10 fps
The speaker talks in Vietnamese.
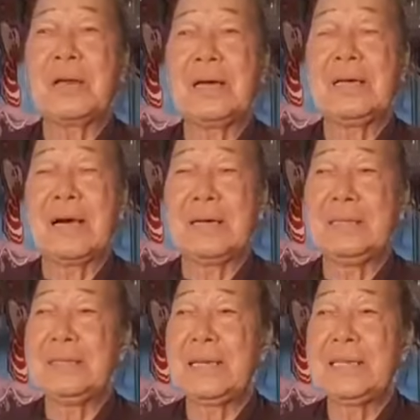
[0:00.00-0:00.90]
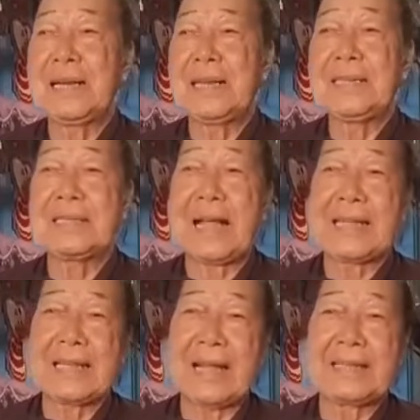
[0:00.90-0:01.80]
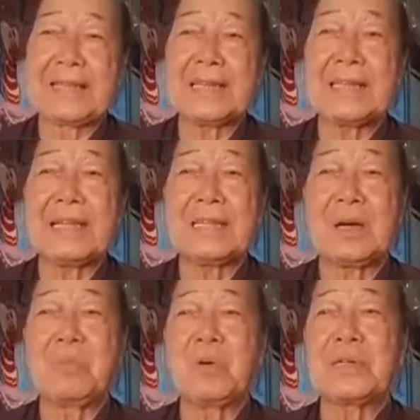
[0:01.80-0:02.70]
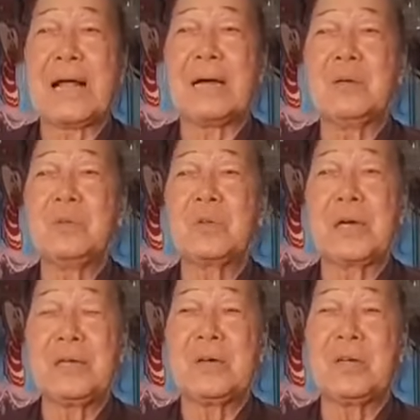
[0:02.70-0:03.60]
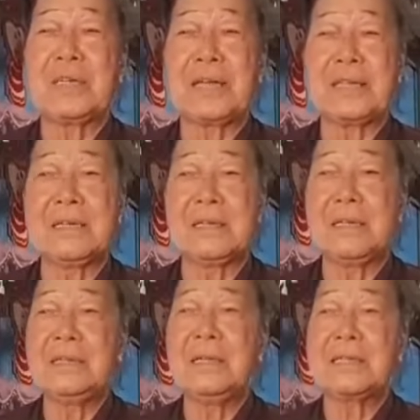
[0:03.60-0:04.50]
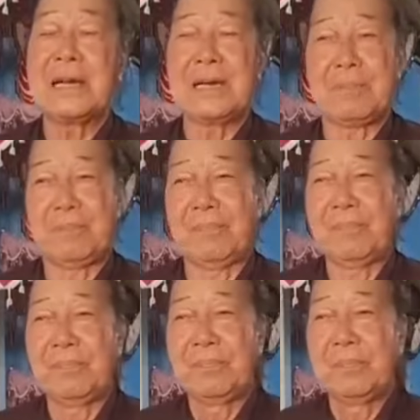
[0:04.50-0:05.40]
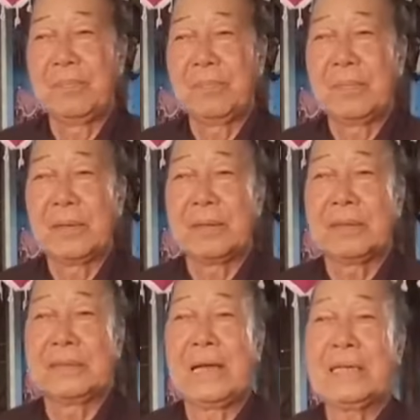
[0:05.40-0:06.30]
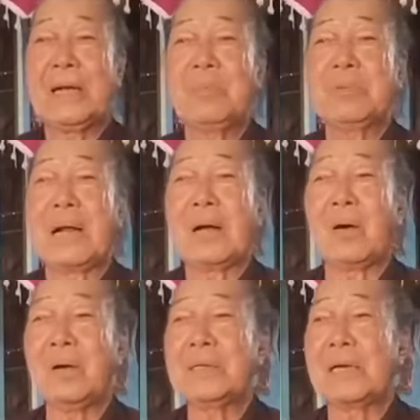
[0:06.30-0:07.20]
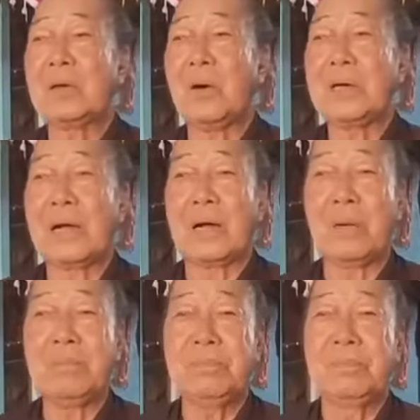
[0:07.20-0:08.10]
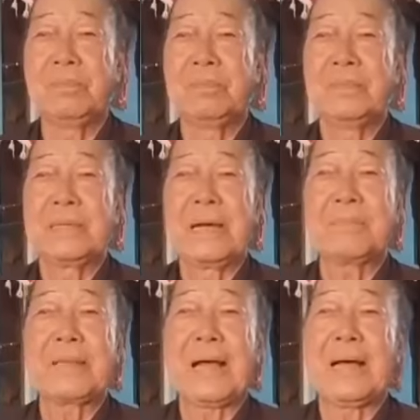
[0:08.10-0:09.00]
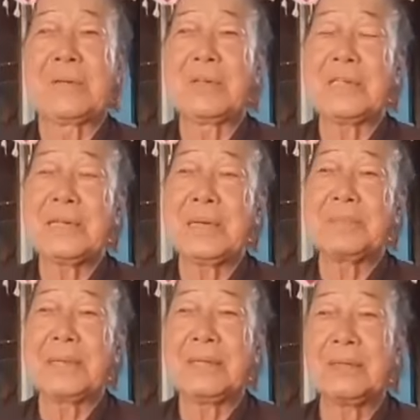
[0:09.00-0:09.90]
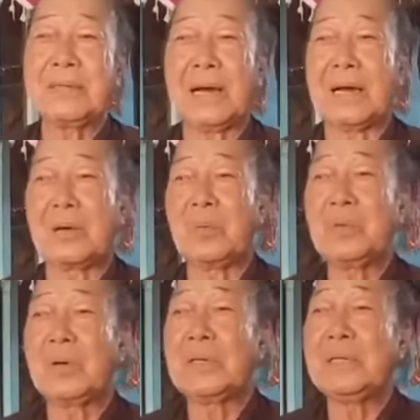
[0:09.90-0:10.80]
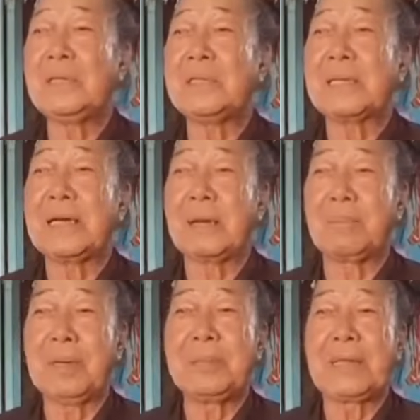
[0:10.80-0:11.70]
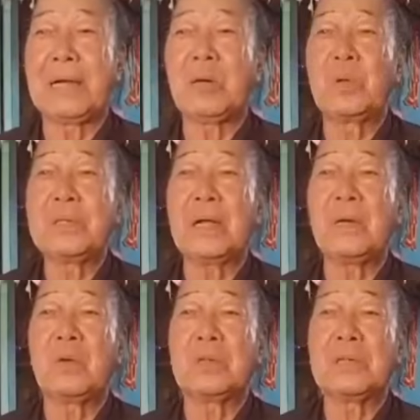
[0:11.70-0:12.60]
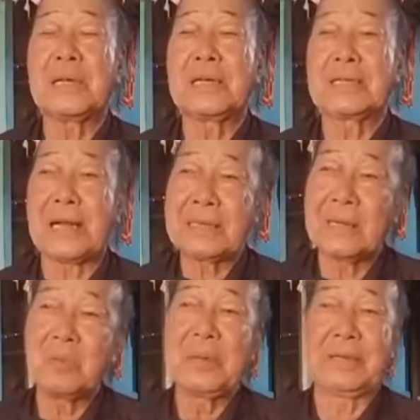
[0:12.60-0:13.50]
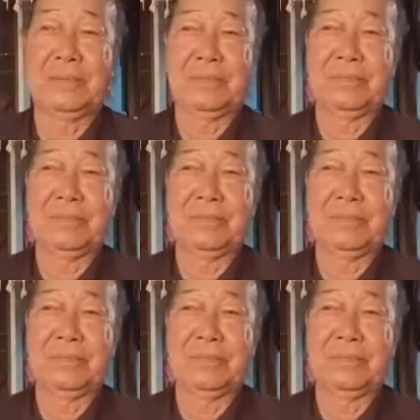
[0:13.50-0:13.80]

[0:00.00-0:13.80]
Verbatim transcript: lợi lợi danh danh tà tà sát sắc không có tra cứu cho kỹ rõ giả chân ý thức sai lầm nhận không rằng có nhận khó rằng không gặp tà nói tránh gặp tránh tưởng tà rồi cũng do ý thức sai lầm mấy mà nhận cái biển thân ô trượt này là thật thân của mình